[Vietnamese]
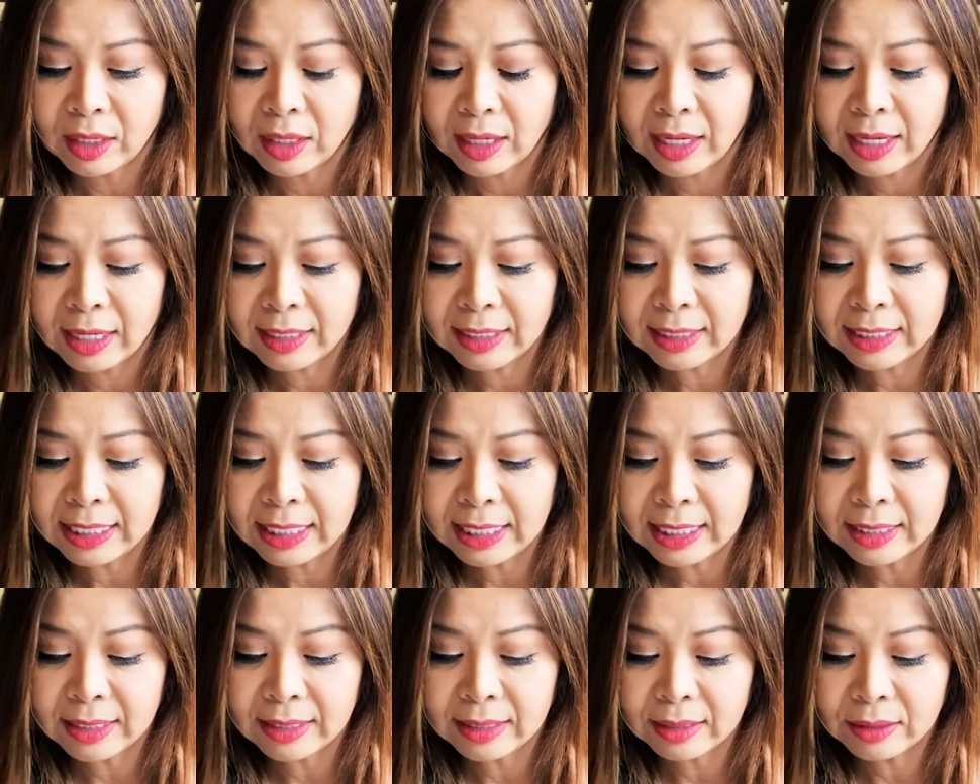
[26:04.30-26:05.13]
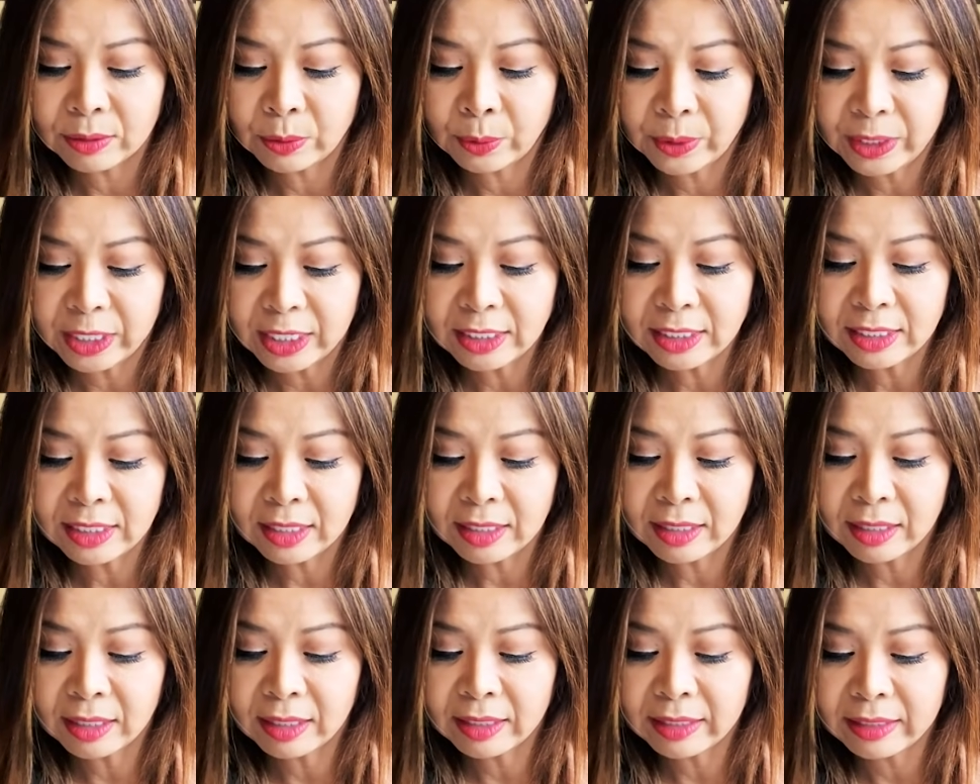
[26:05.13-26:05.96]
Aline Nguyễn, chị
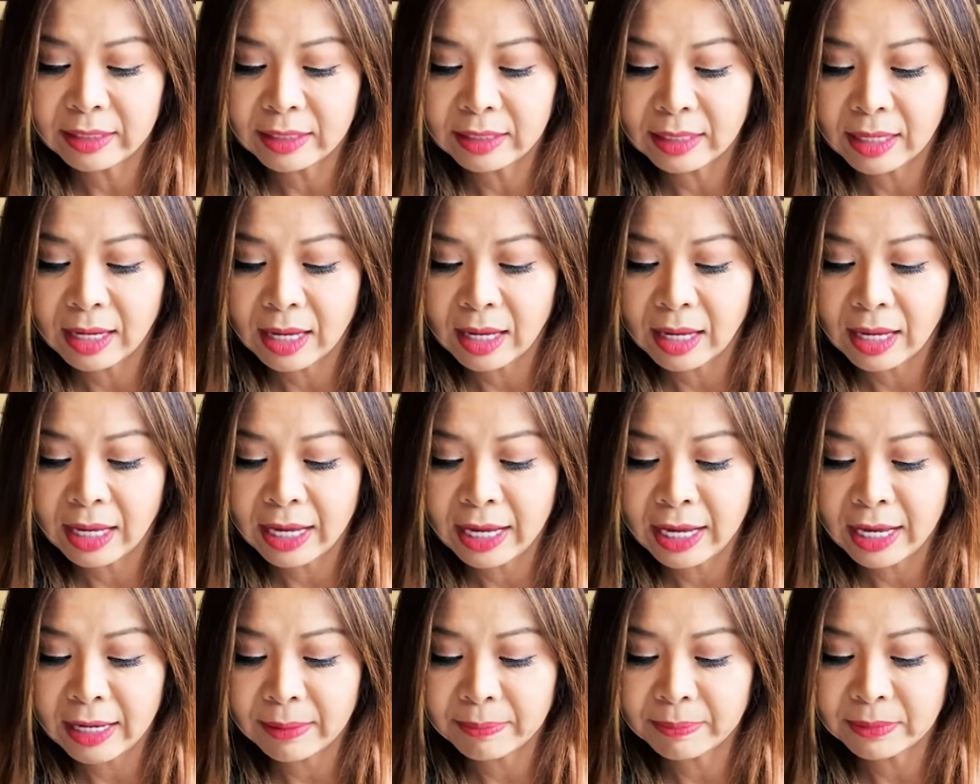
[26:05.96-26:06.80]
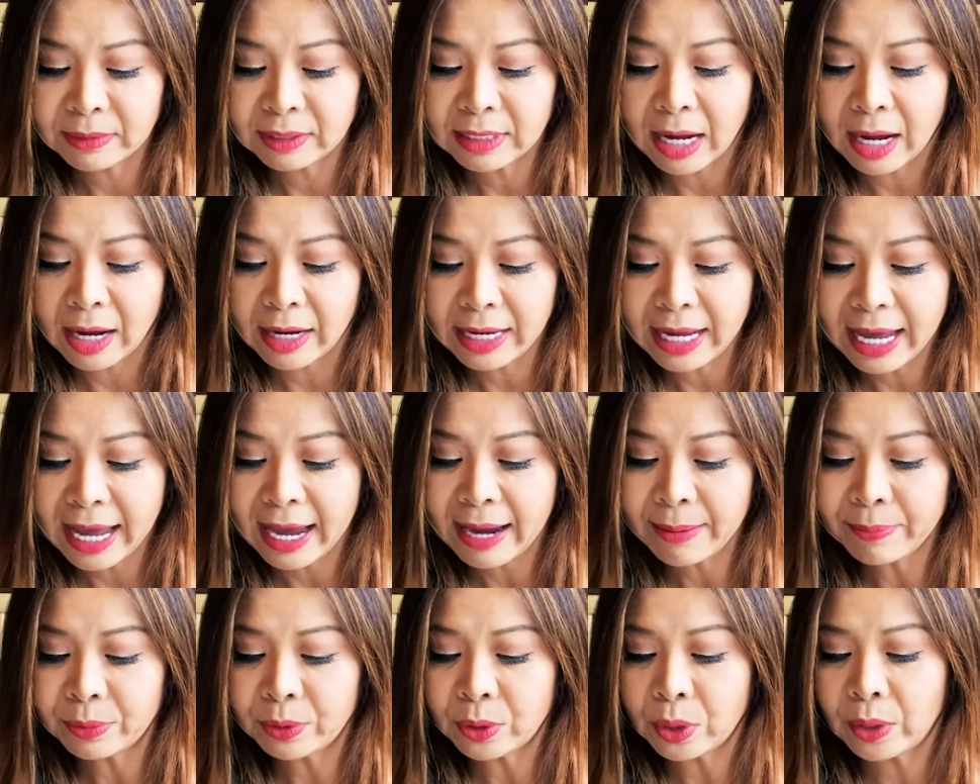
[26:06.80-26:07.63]
ơi em tải
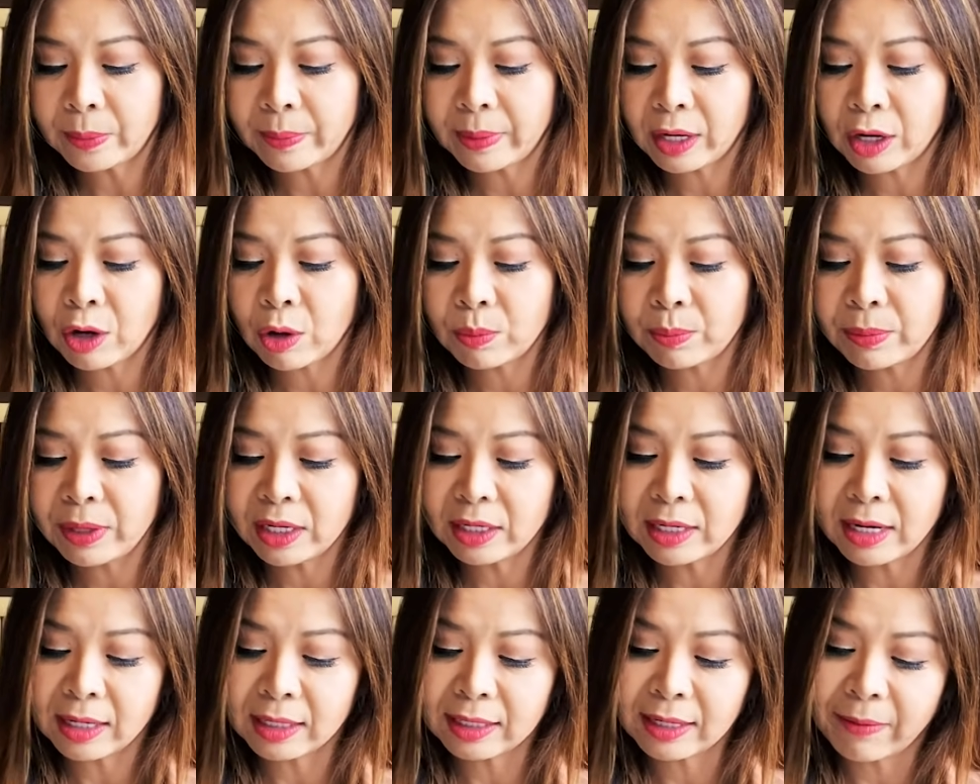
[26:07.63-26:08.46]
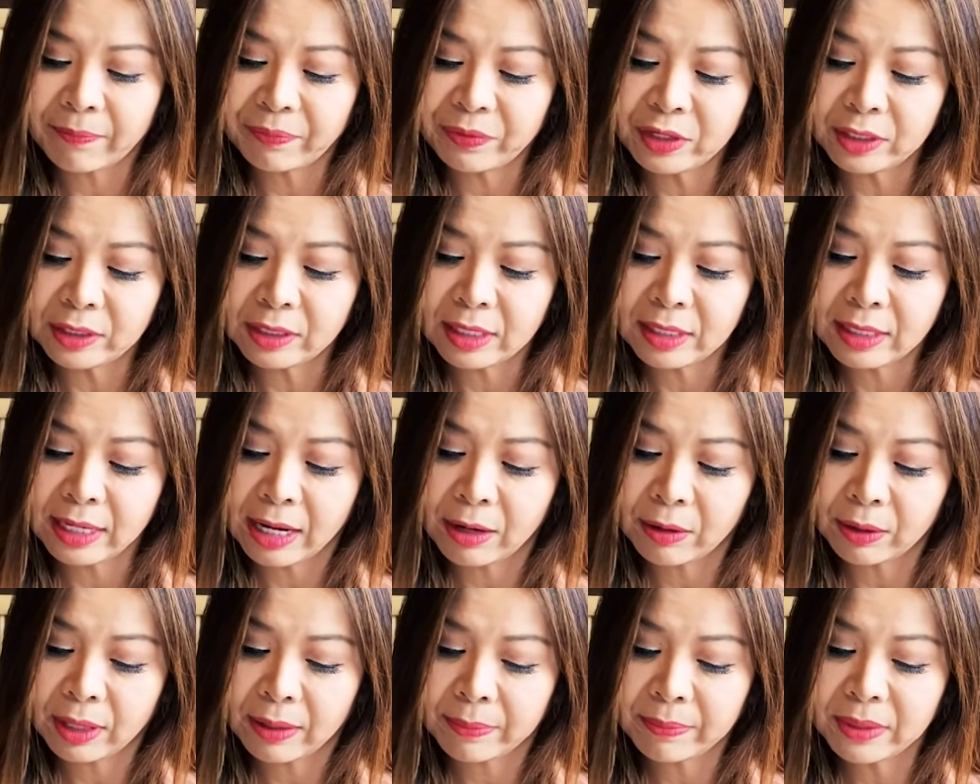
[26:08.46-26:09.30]
app rồi mà không biết đăng nhập như thế
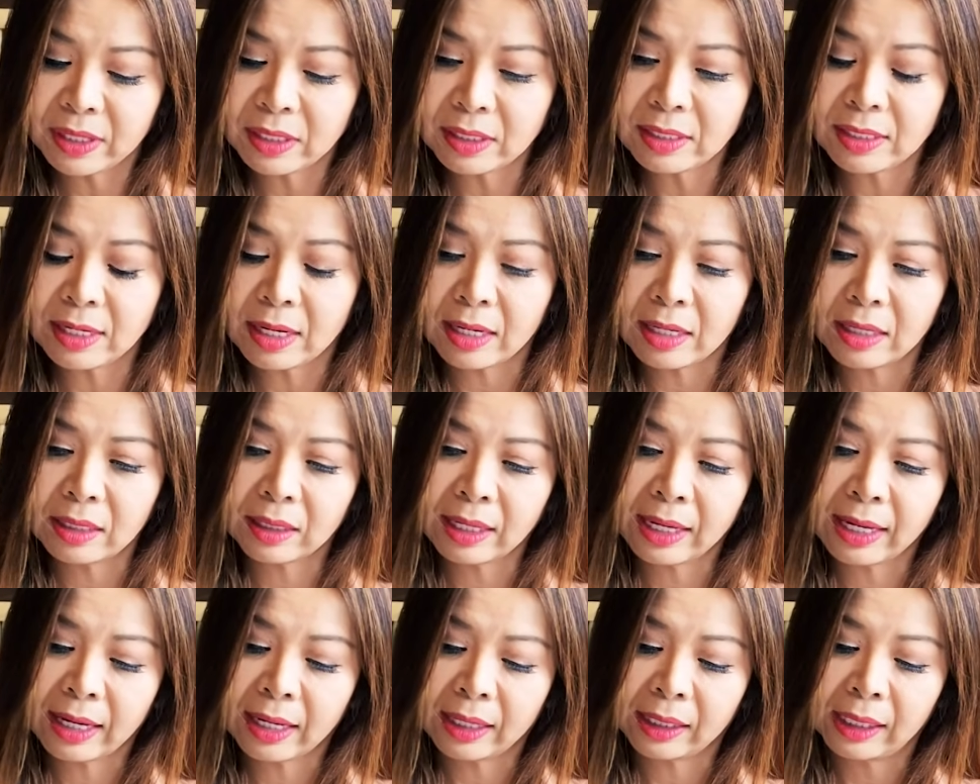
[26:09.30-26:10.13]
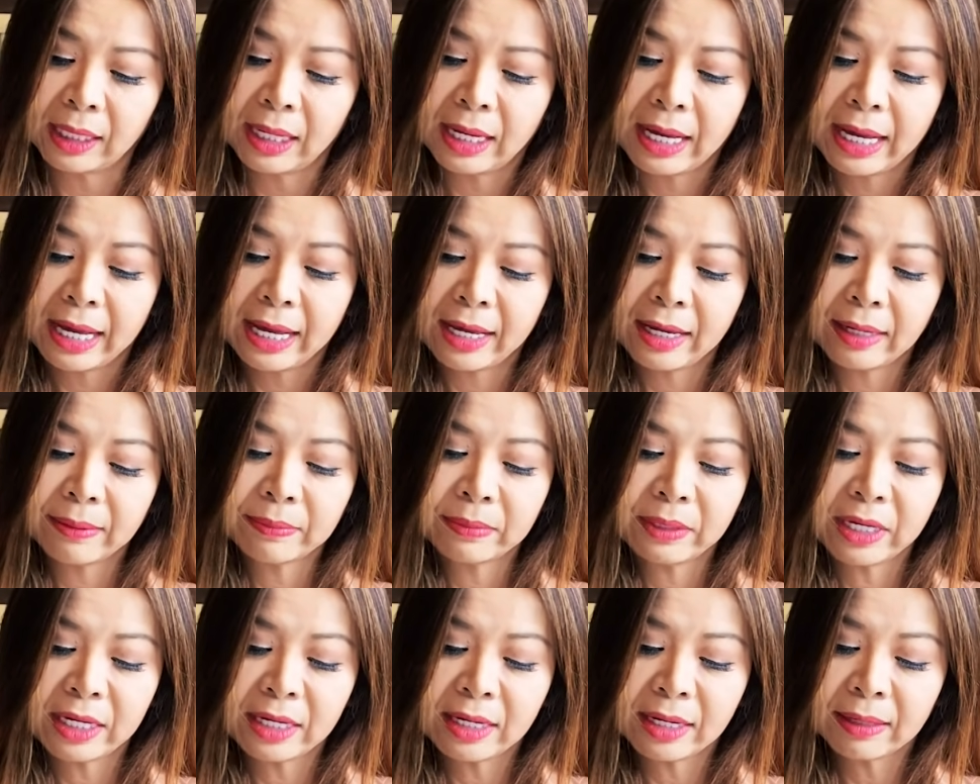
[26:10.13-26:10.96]
nào, cảm ơn chị. À em,
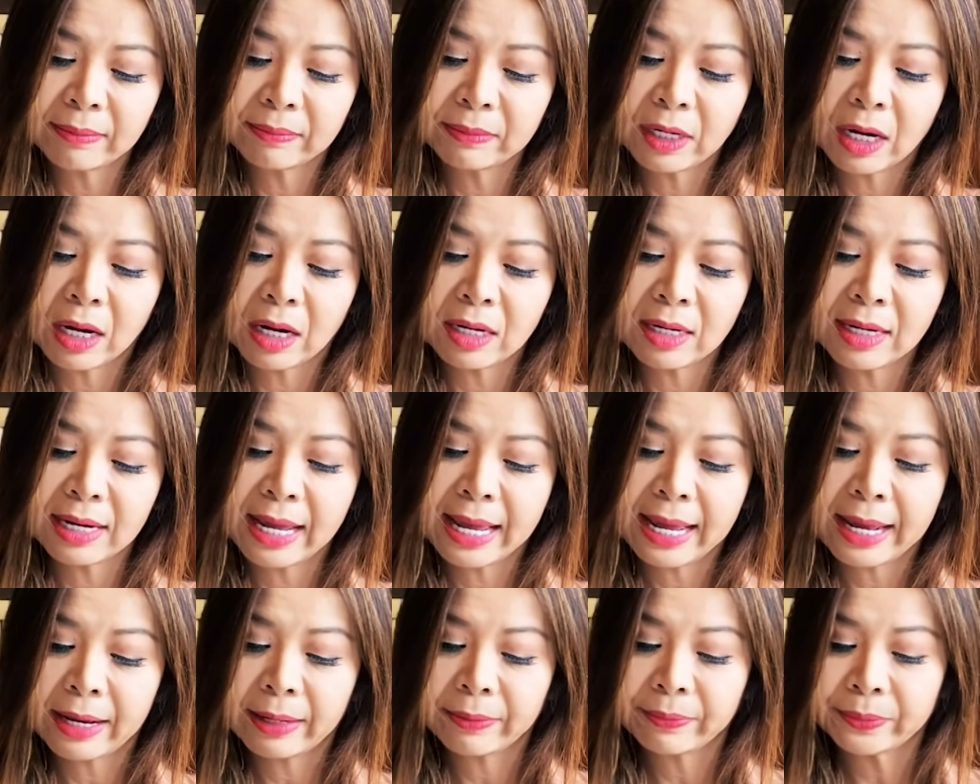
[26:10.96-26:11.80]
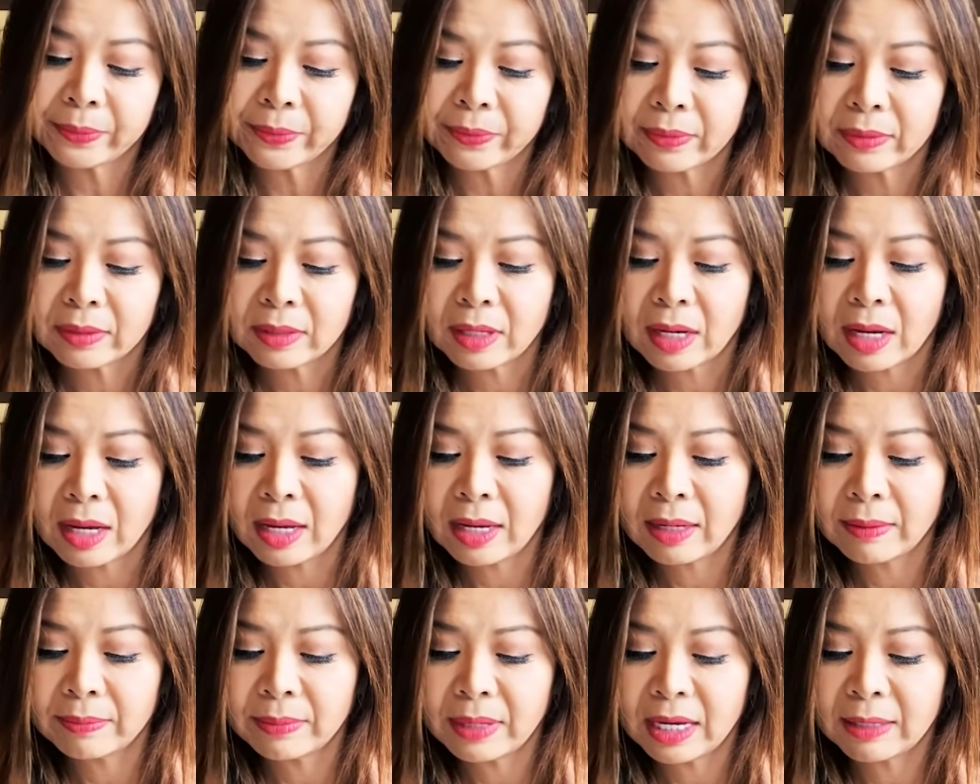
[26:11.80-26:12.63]
ý em nói là
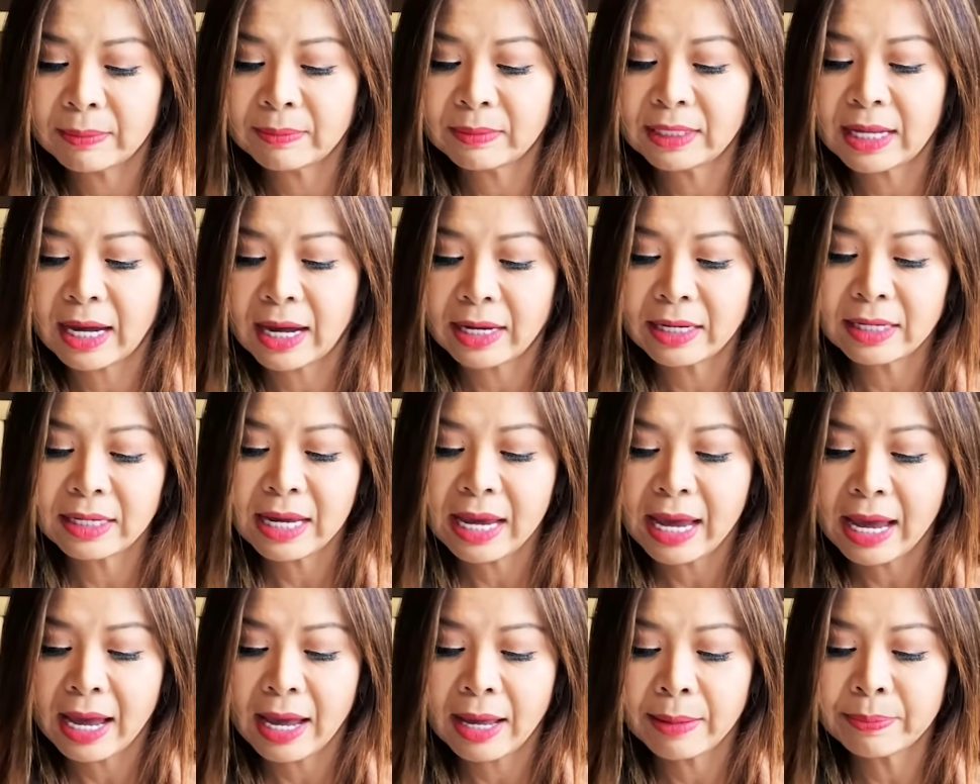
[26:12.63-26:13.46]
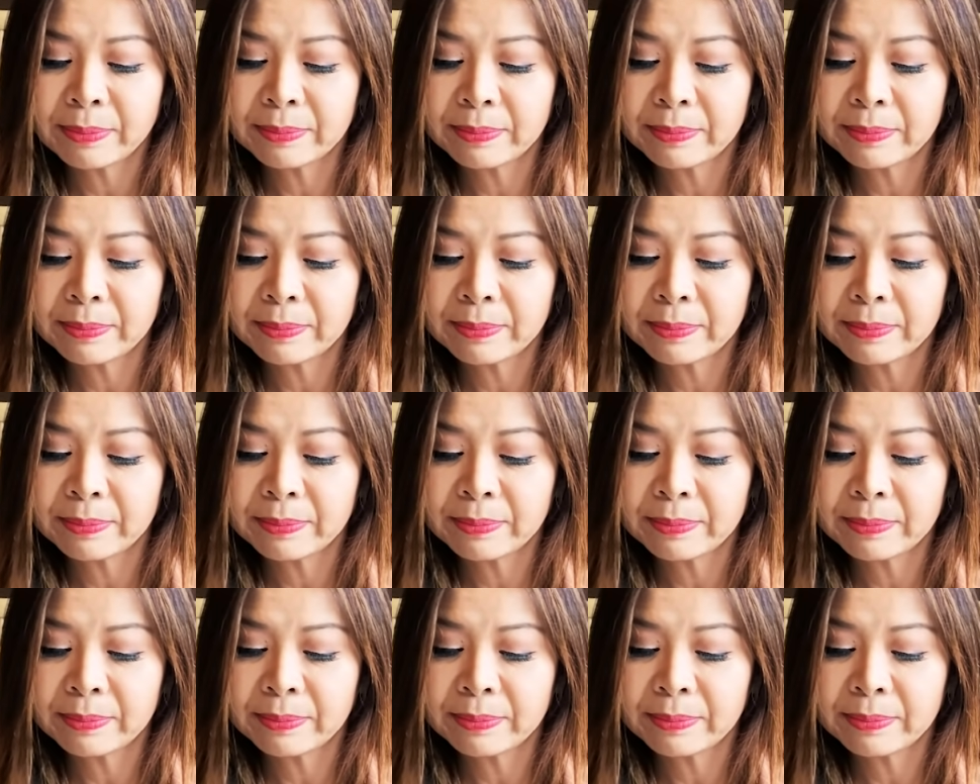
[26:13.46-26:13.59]
em em tải cái app